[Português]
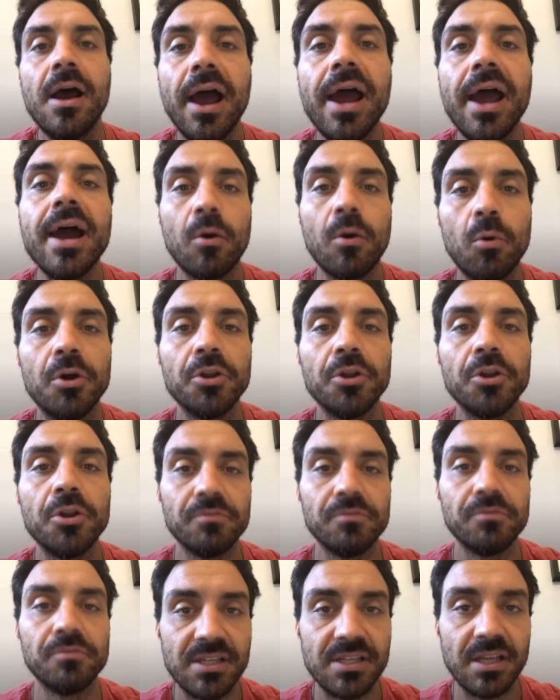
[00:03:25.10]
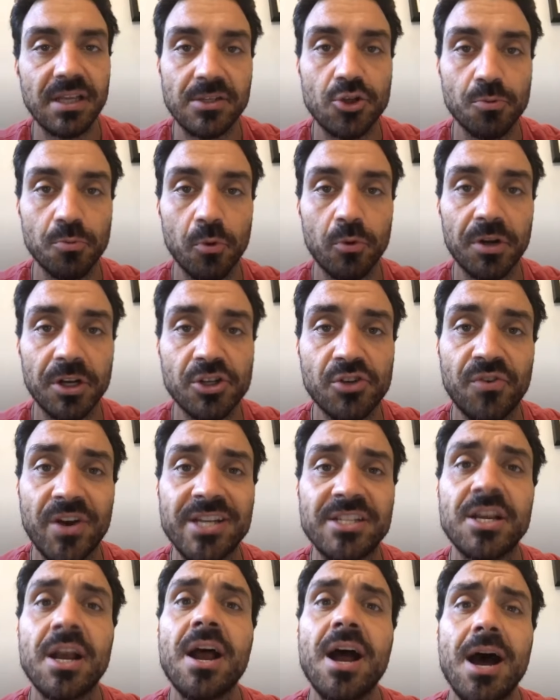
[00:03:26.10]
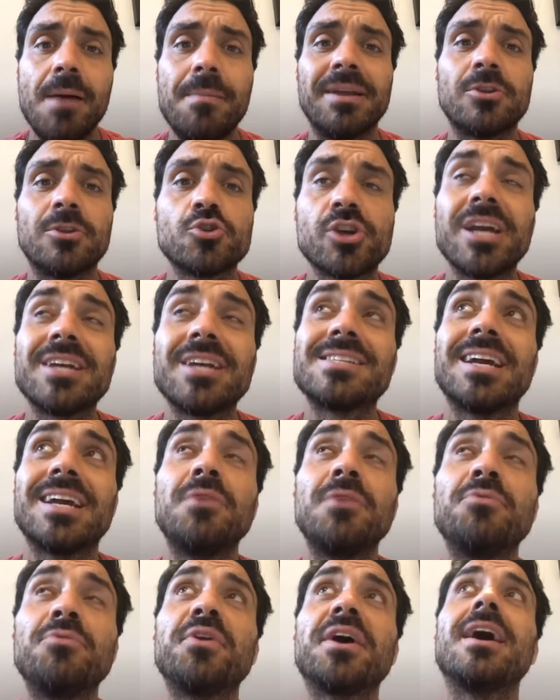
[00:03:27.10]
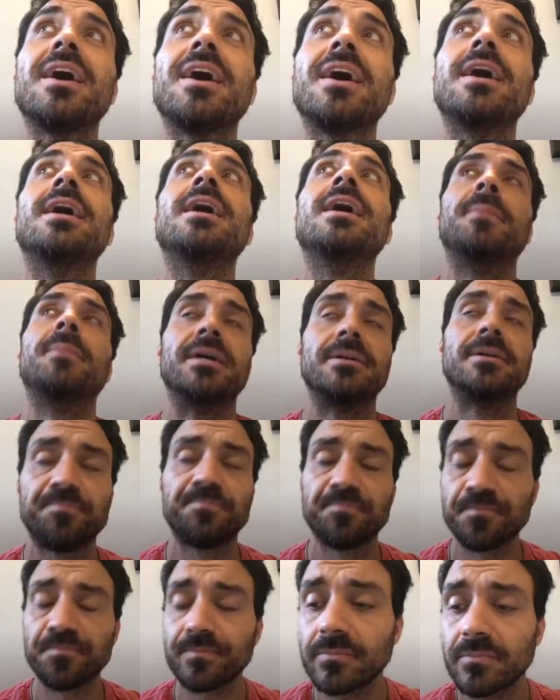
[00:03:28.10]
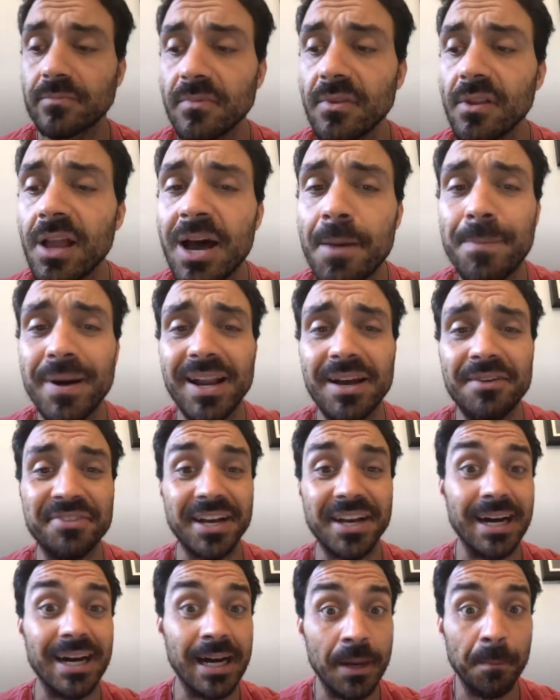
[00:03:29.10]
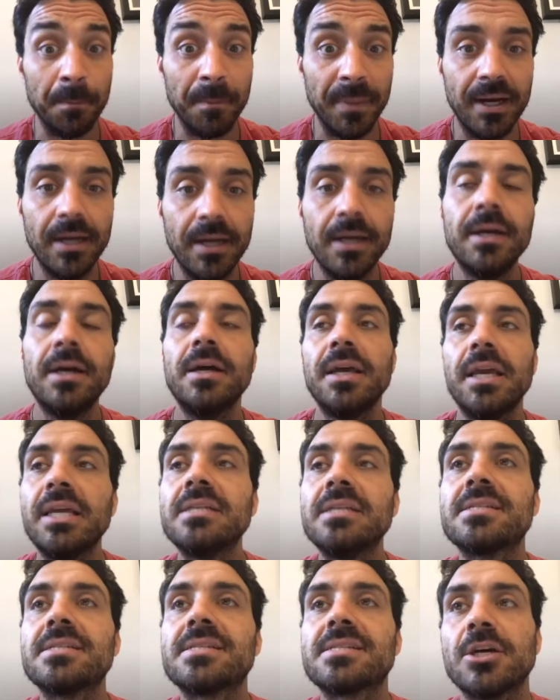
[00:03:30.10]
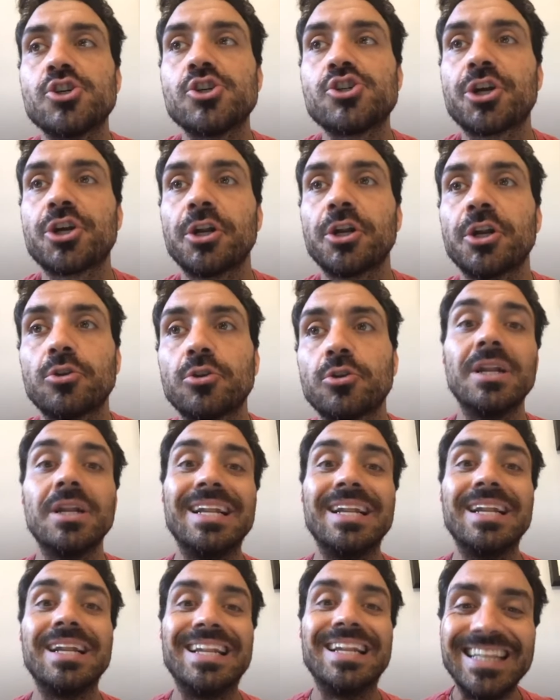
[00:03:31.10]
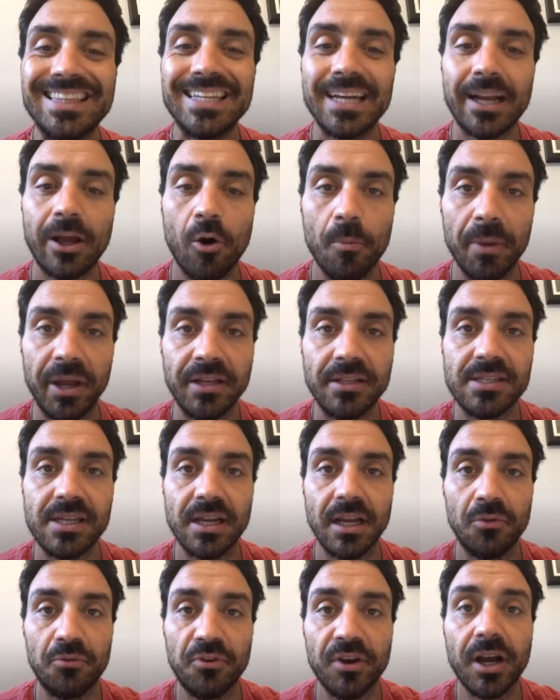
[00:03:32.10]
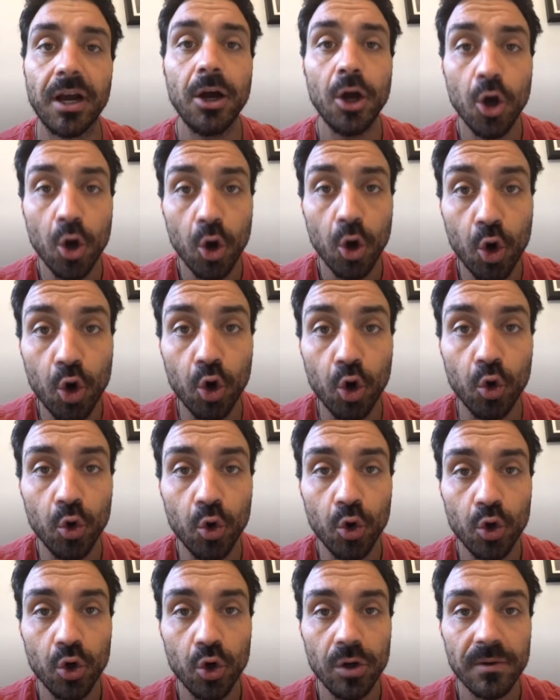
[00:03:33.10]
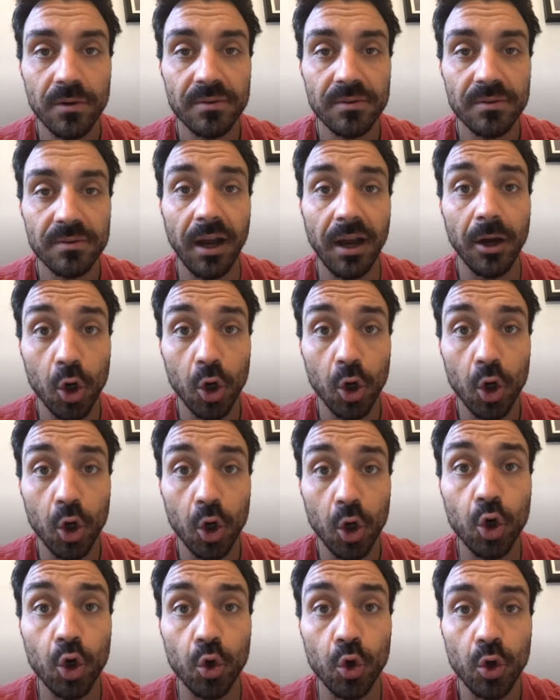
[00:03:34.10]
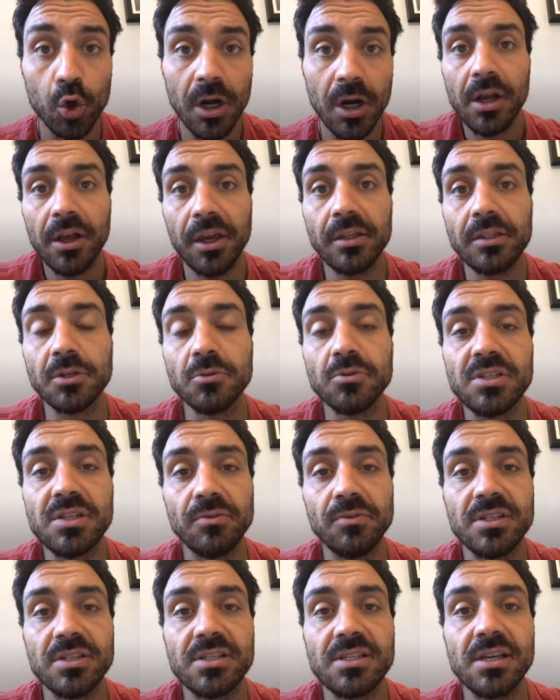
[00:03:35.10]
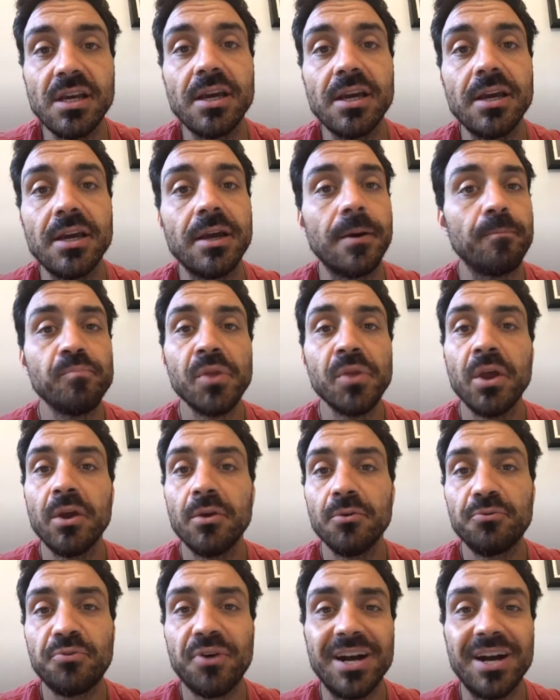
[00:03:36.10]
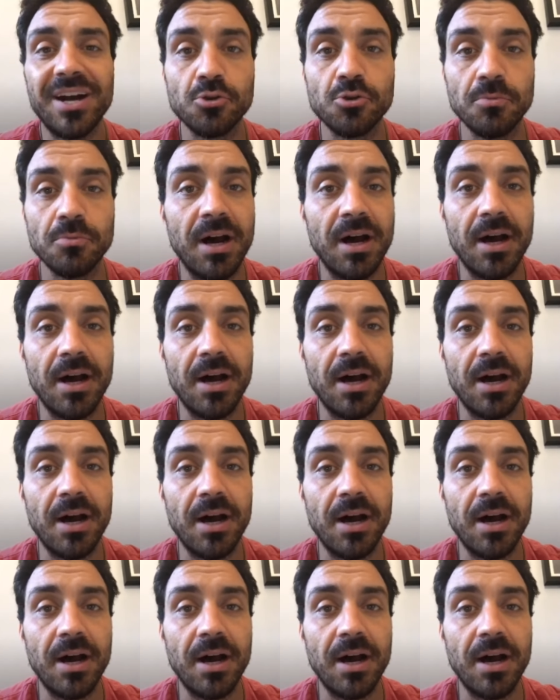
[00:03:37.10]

é quando você tem a presença de muco nas fezes. Ah, Matheus, o que, que significa ama? A palavra ama em sânscrito literalmente significa cru, tá? Cru. Então, se você faz uma